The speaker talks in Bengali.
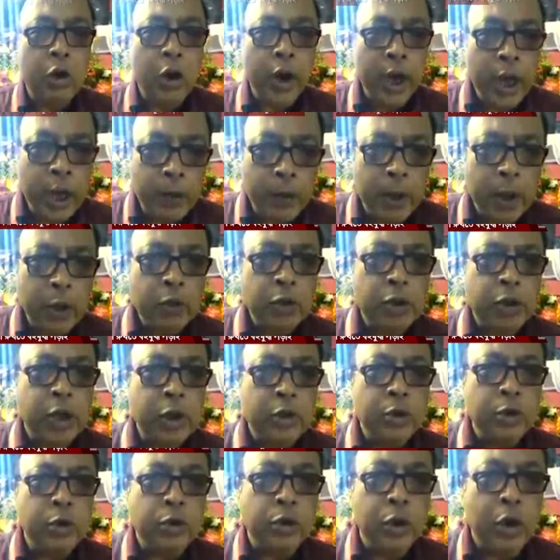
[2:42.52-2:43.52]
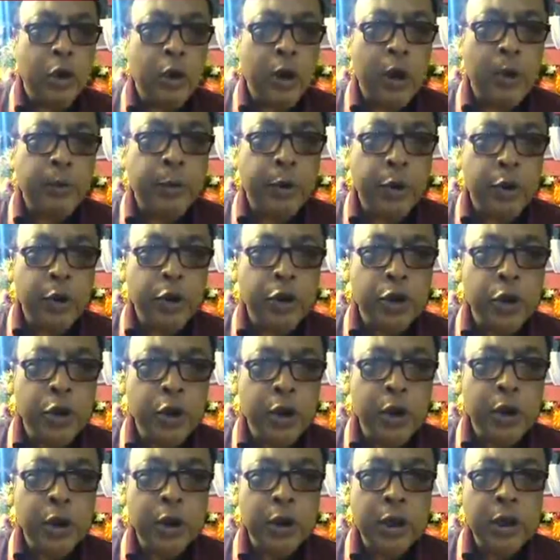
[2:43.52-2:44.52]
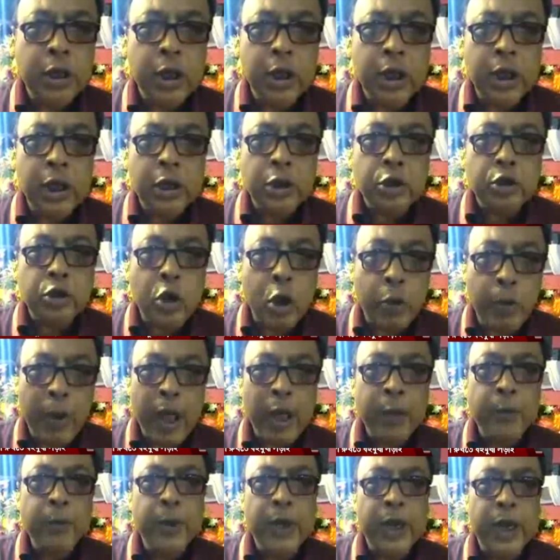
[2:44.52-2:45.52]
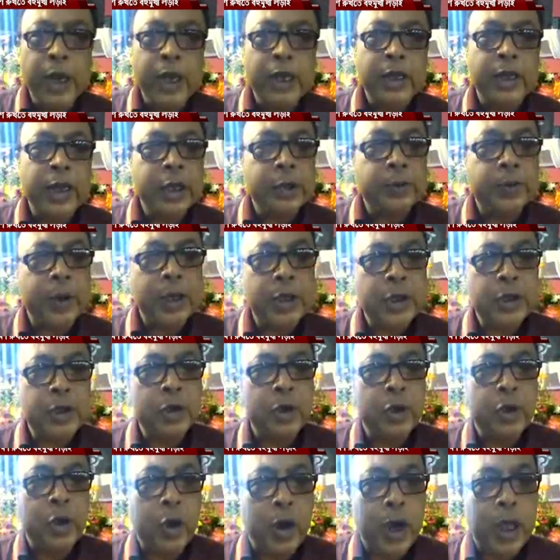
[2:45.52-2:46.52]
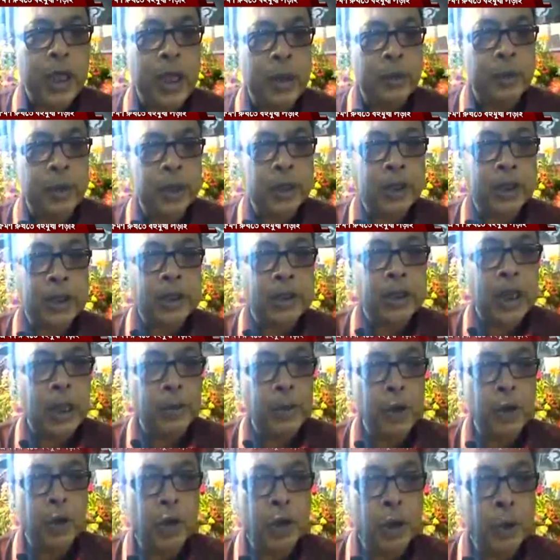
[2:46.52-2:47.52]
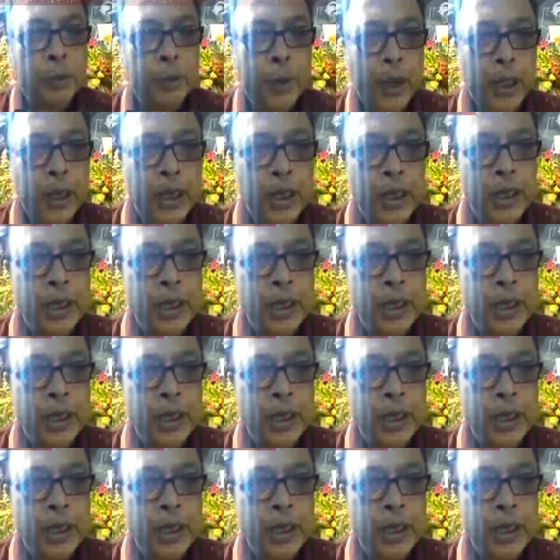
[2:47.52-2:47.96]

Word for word: অনেক মানুষকে যুক্ত হওয়া প্রয়োজন সবাই মিলে এই দেশ বাঁচানোর লড়াই আমরা যাতে সামিল হতে পারি